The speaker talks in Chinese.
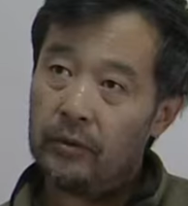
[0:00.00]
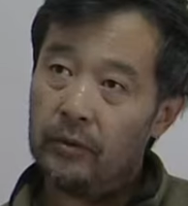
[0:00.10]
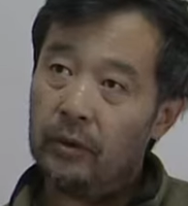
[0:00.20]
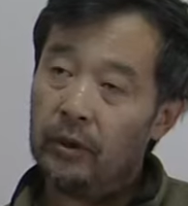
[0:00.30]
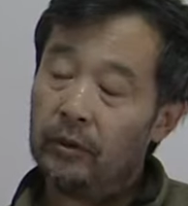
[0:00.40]

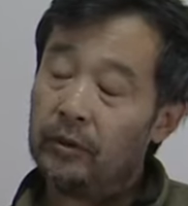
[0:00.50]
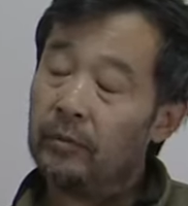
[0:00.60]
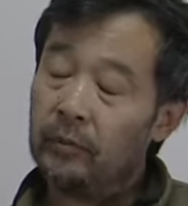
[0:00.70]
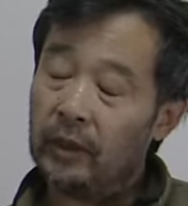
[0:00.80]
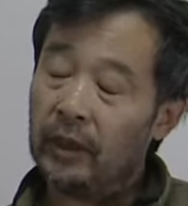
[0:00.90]
中国有这
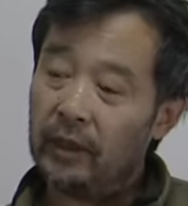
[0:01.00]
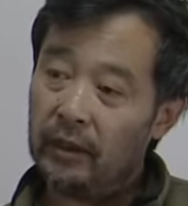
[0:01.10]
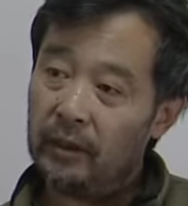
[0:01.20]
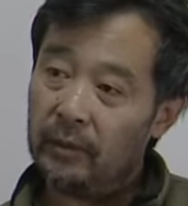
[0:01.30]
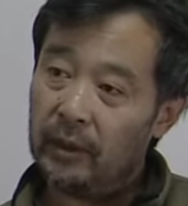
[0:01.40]
么多家电
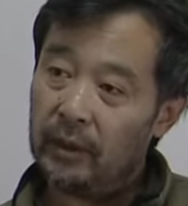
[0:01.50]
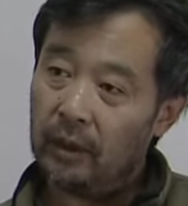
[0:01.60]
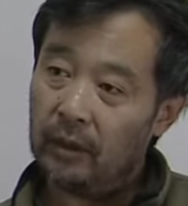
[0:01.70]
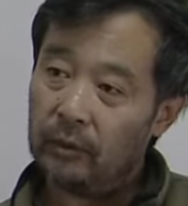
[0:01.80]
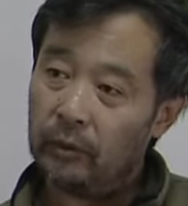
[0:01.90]
影制片厂，
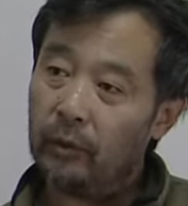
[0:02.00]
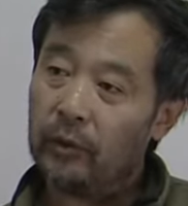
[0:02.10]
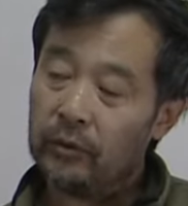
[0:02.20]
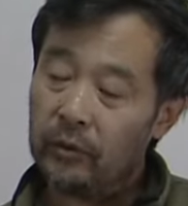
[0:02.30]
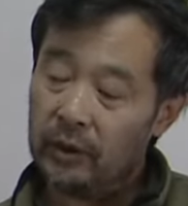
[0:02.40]
对我
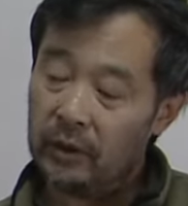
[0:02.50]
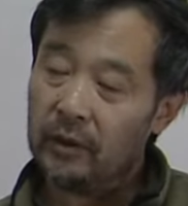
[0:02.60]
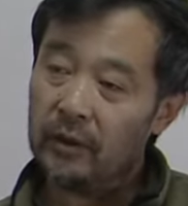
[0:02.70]
最亲